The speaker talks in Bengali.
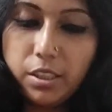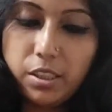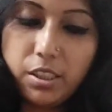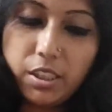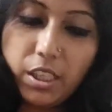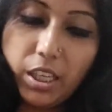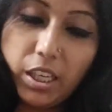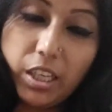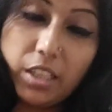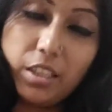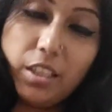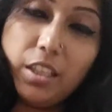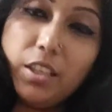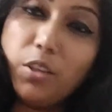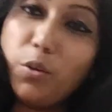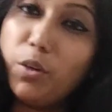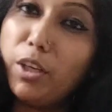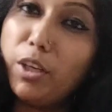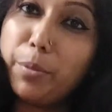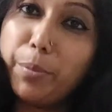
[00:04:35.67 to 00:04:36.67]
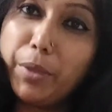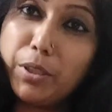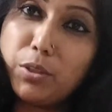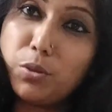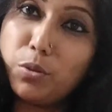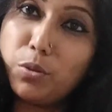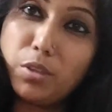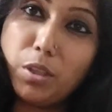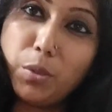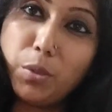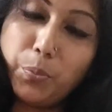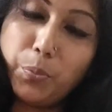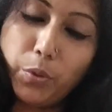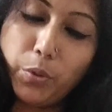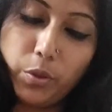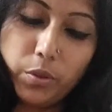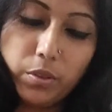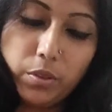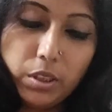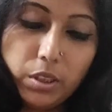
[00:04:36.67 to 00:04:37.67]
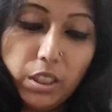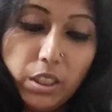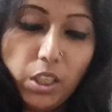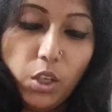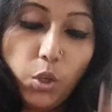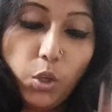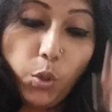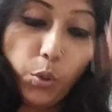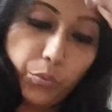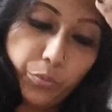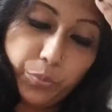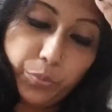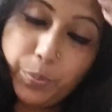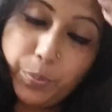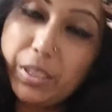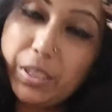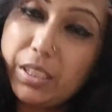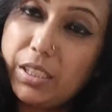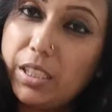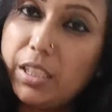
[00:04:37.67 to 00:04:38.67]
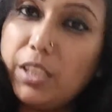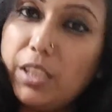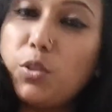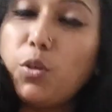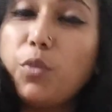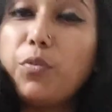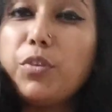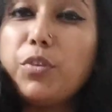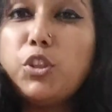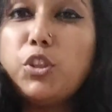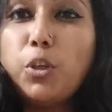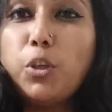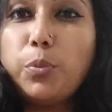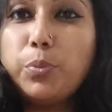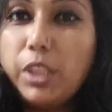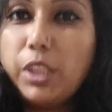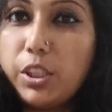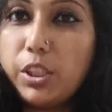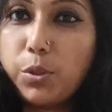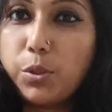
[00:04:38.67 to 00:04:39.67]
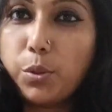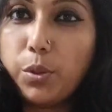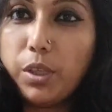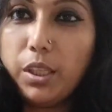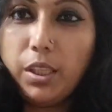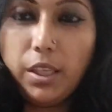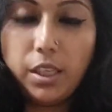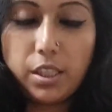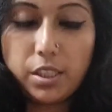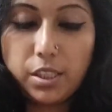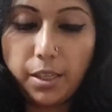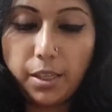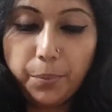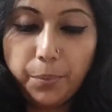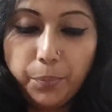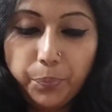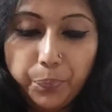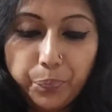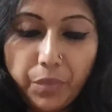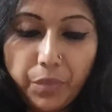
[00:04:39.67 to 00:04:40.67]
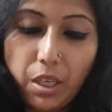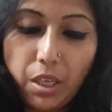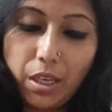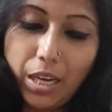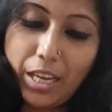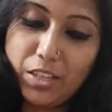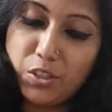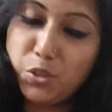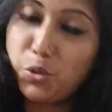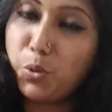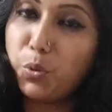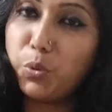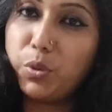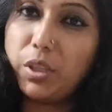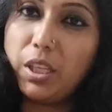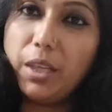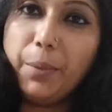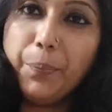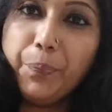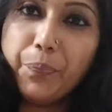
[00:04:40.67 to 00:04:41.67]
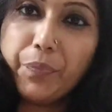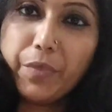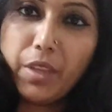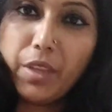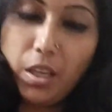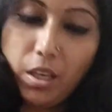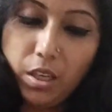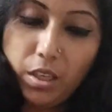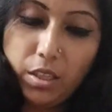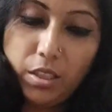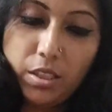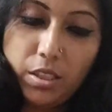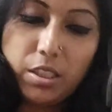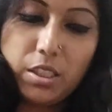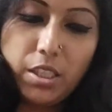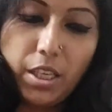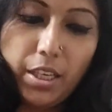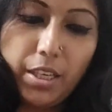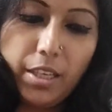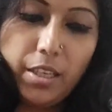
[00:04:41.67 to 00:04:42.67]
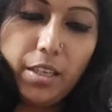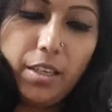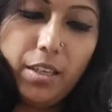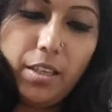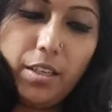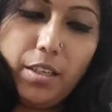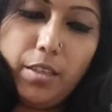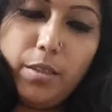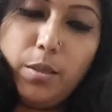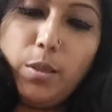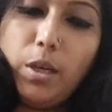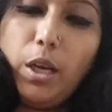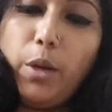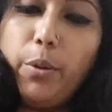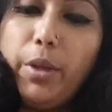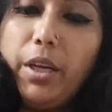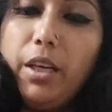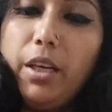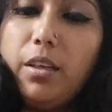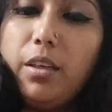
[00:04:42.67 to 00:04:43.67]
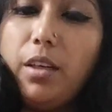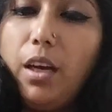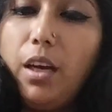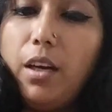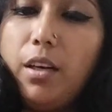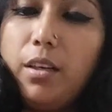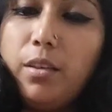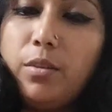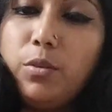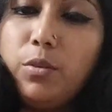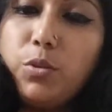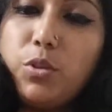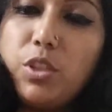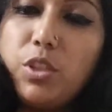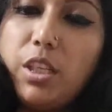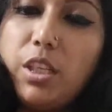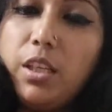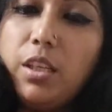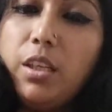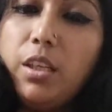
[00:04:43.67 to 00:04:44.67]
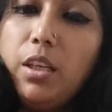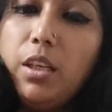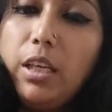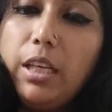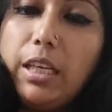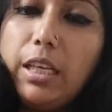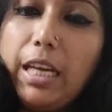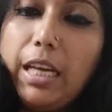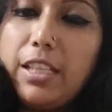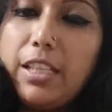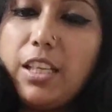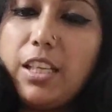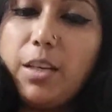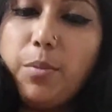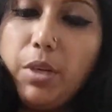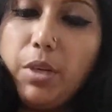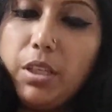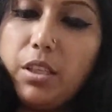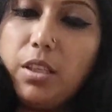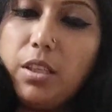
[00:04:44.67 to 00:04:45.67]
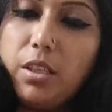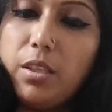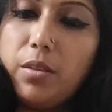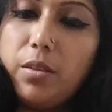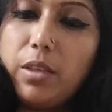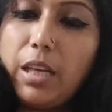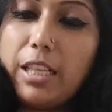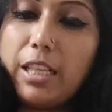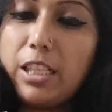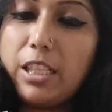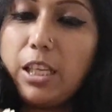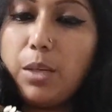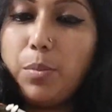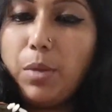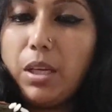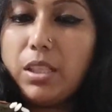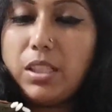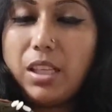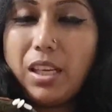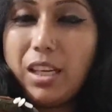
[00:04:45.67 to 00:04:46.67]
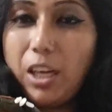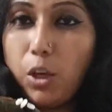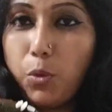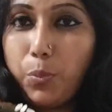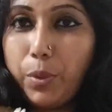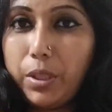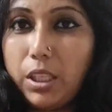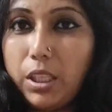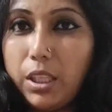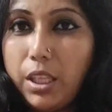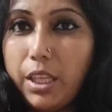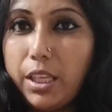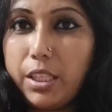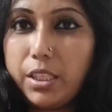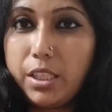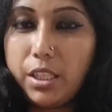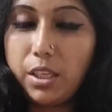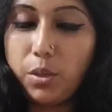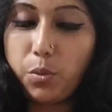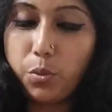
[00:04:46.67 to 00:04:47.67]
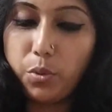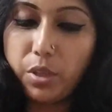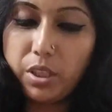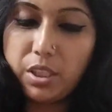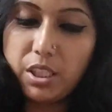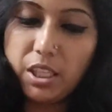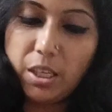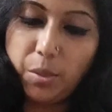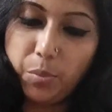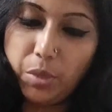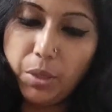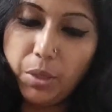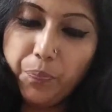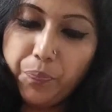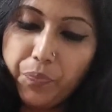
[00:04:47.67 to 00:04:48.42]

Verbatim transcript: সারাদিন অনেক ব্যস্ততার পর অফ ভিজিট অফিস সব শেষ করে আসলাম লাঞ্চ করতে সেই লাউয়ের আর হচ্ছে কাচকি মাতে কাচকি মাছ আর লাউ পাতা দিয়ে যেটা করেছি আমি